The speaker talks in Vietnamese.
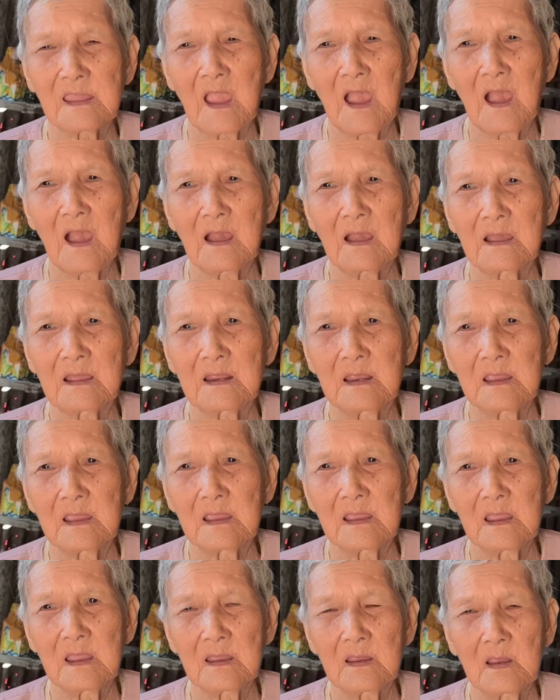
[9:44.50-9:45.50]
dạ
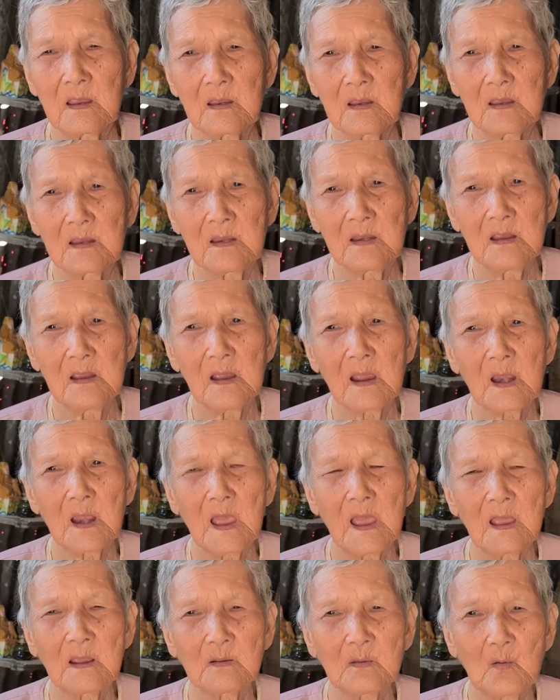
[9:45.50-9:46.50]
nước
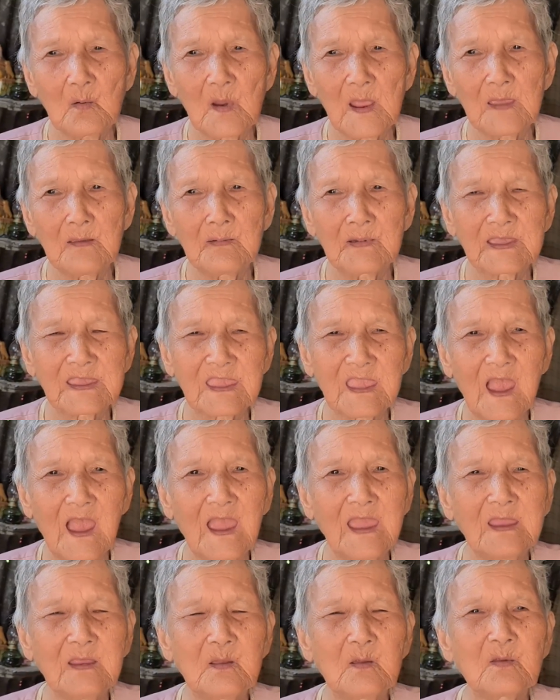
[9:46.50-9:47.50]
lớn tôi lấy bằng
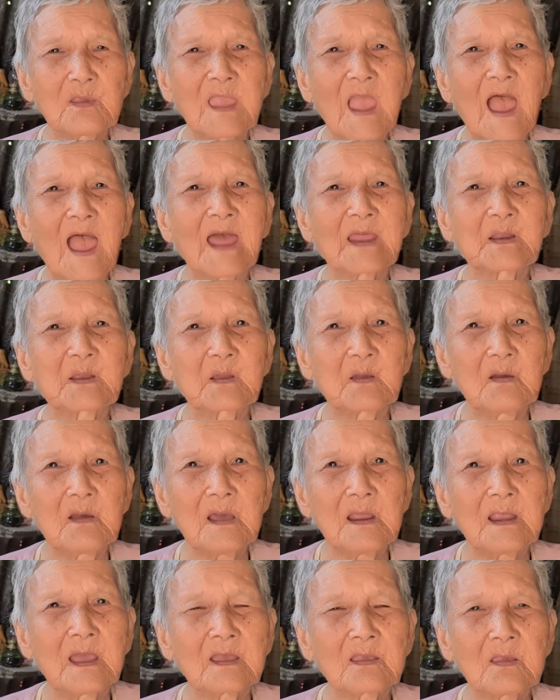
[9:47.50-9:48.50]
cải tôi cà
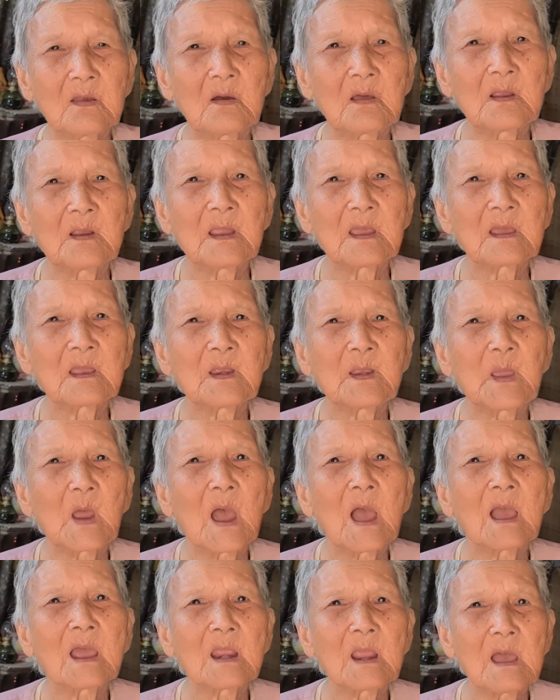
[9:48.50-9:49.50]
rửa lần cho đừng
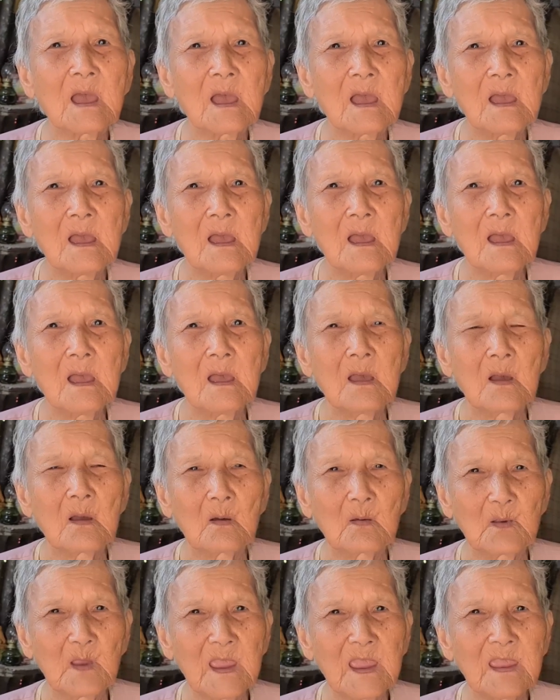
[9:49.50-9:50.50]
trơn đó à.
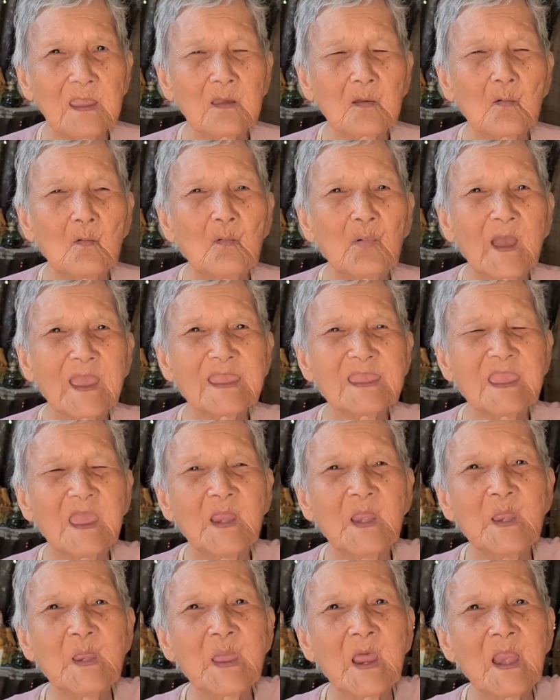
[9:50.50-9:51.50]
rồi đi cũng phải
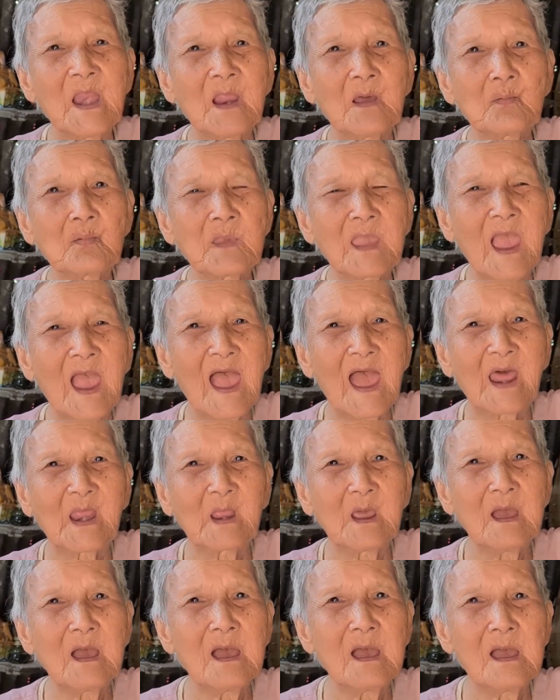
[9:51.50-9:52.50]
dịnh trên lóc nhà
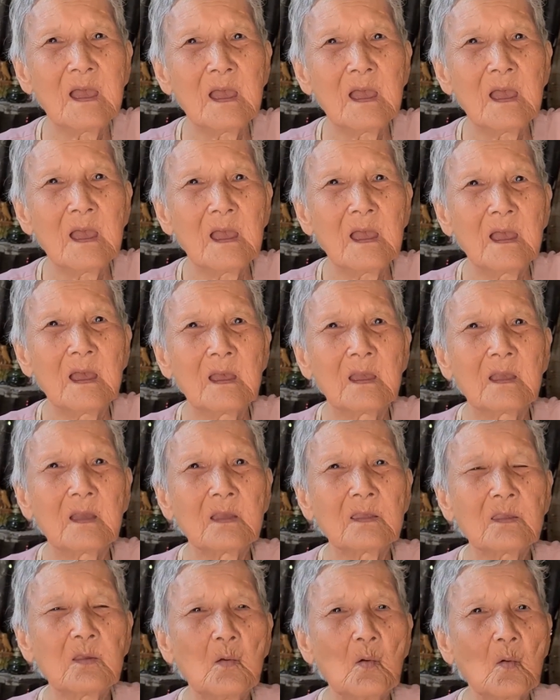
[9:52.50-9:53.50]
đó à.
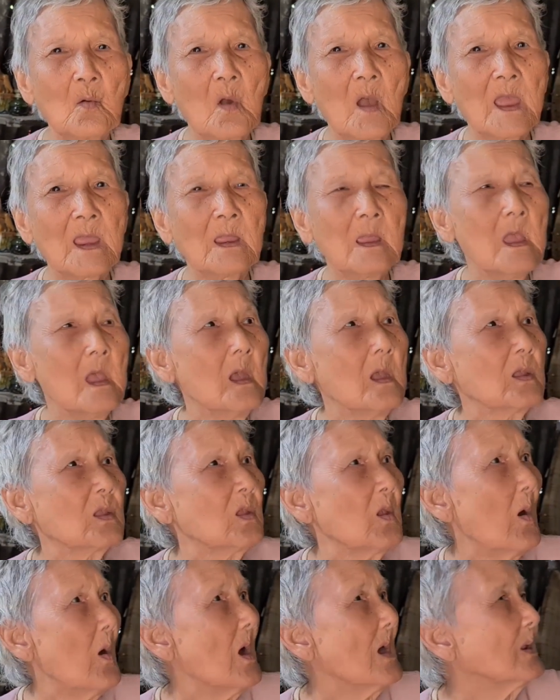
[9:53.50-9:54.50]
chú coi
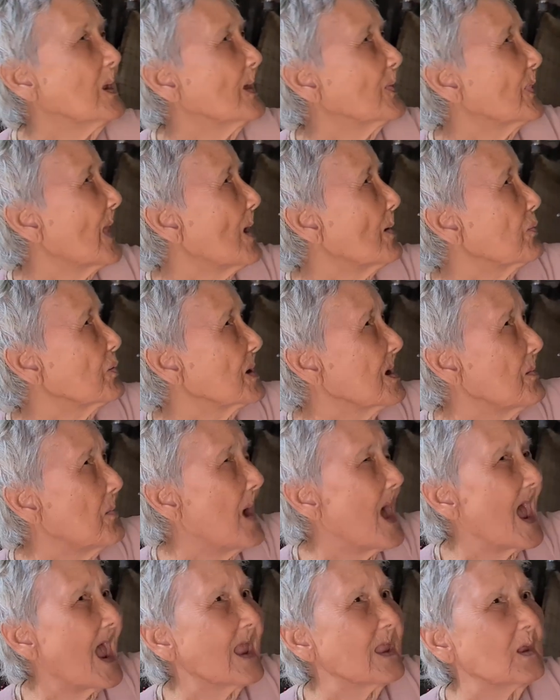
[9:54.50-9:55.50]
gió nó thốc nó
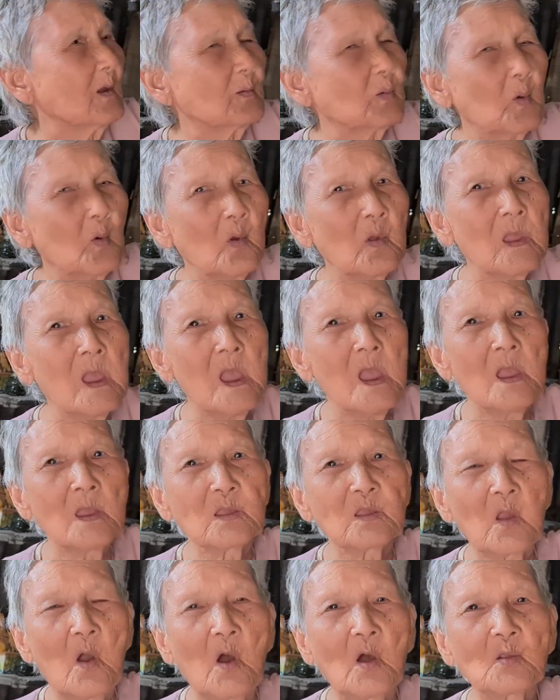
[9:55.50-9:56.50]
bay rồi tôi
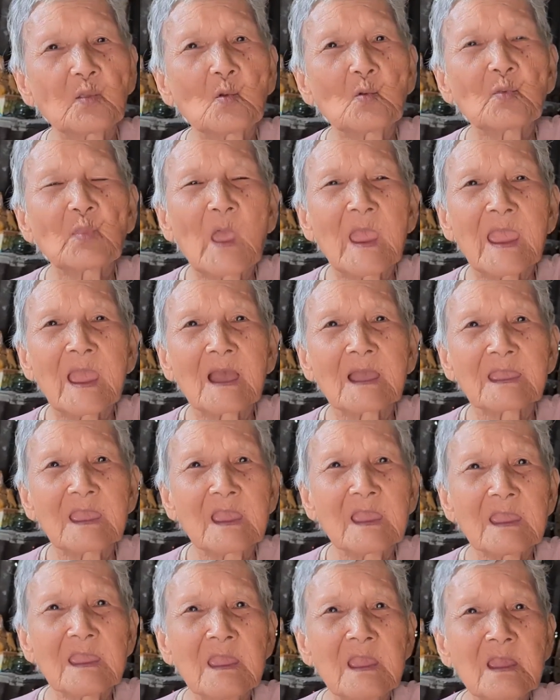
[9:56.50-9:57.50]
cho tôi tiền
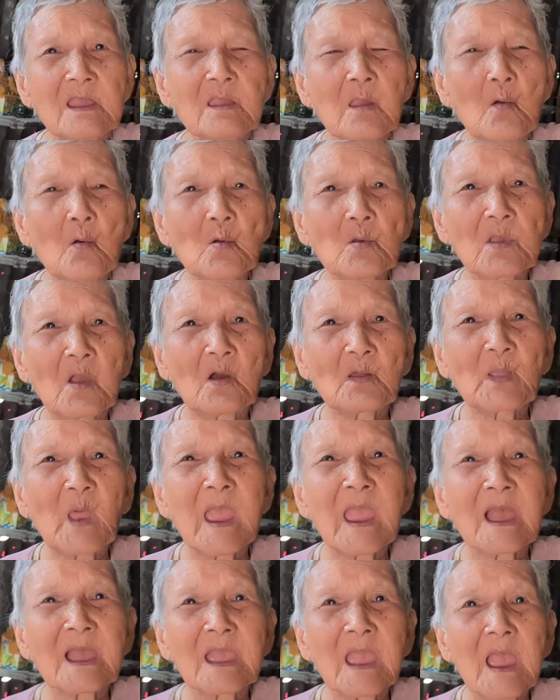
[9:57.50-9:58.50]
vậy chú cho
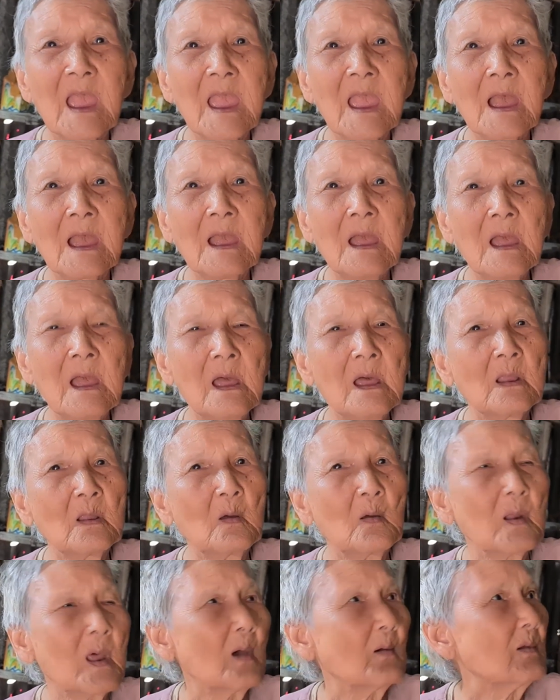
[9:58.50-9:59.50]
tiền ha dạ.
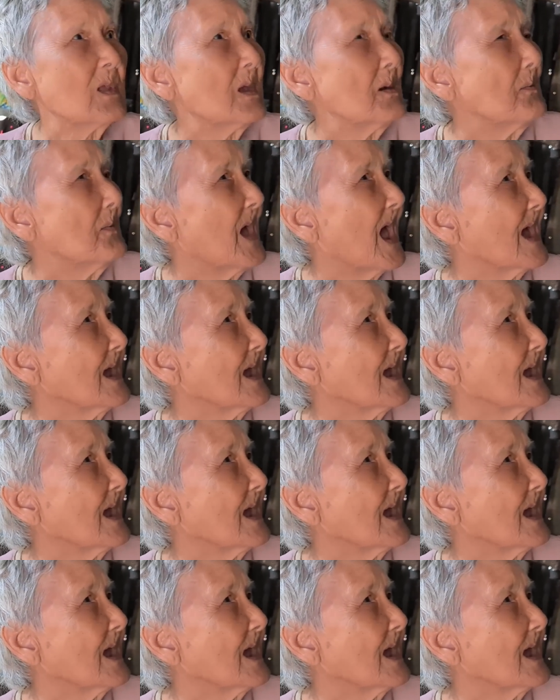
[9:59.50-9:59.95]
tôi đâu dám